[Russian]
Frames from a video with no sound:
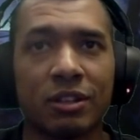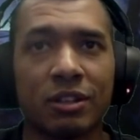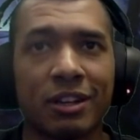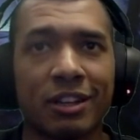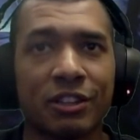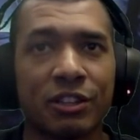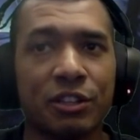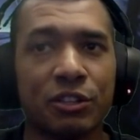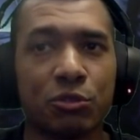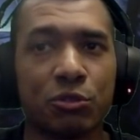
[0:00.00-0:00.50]

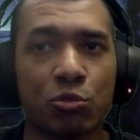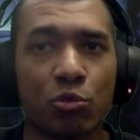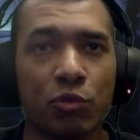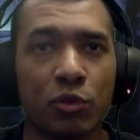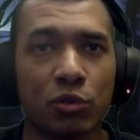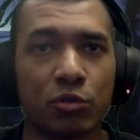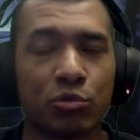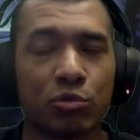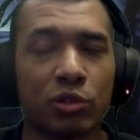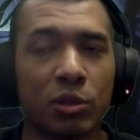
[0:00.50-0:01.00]
английскую
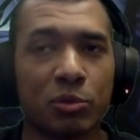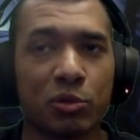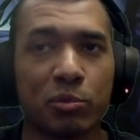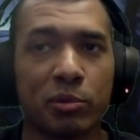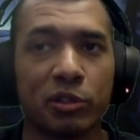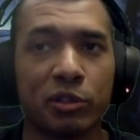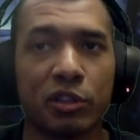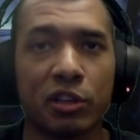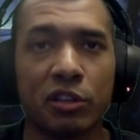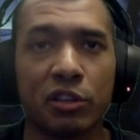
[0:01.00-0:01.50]
версию там
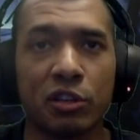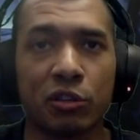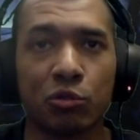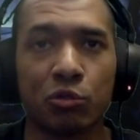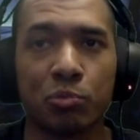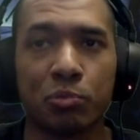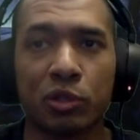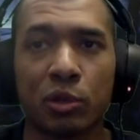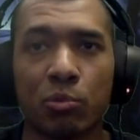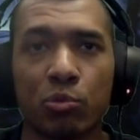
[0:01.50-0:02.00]
смотреть
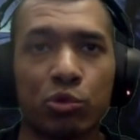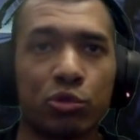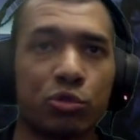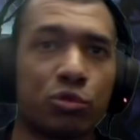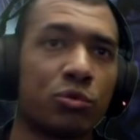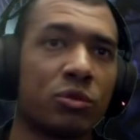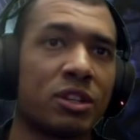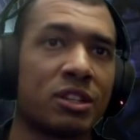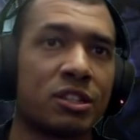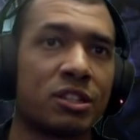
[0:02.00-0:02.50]
нету, потому
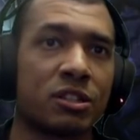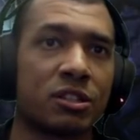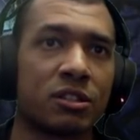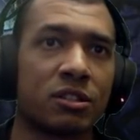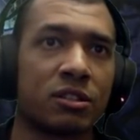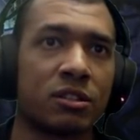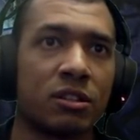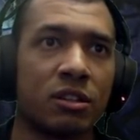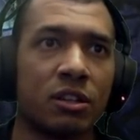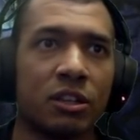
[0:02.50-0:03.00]
что у
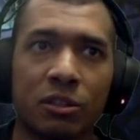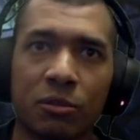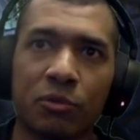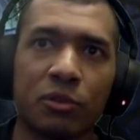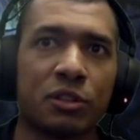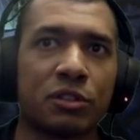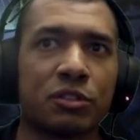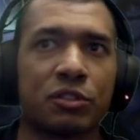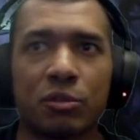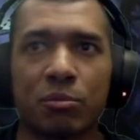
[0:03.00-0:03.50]
нас эта
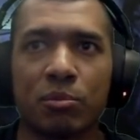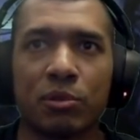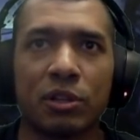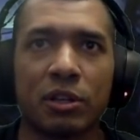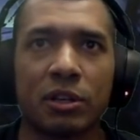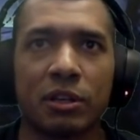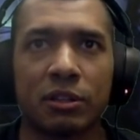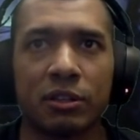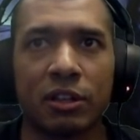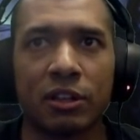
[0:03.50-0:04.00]
версия
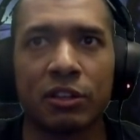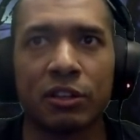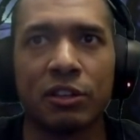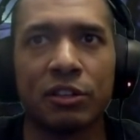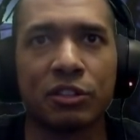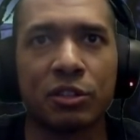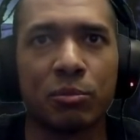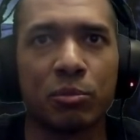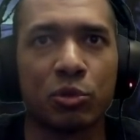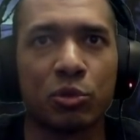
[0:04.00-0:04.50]
была на
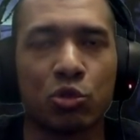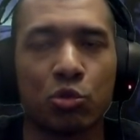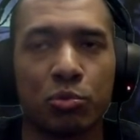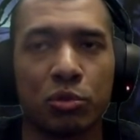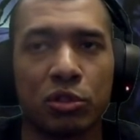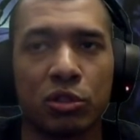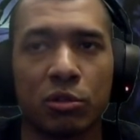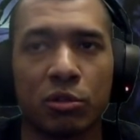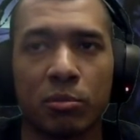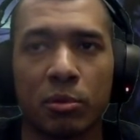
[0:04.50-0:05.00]
английском и с
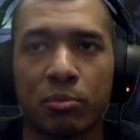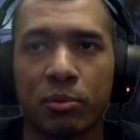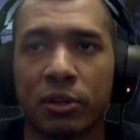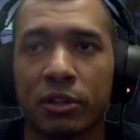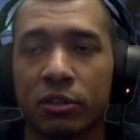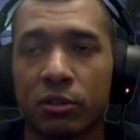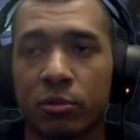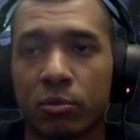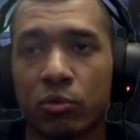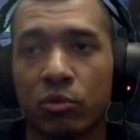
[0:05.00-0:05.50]
субтитрами,
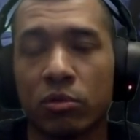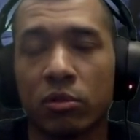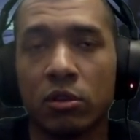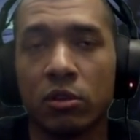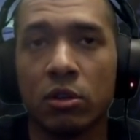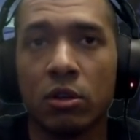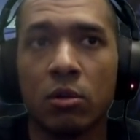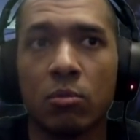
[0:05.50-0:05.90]
поэтому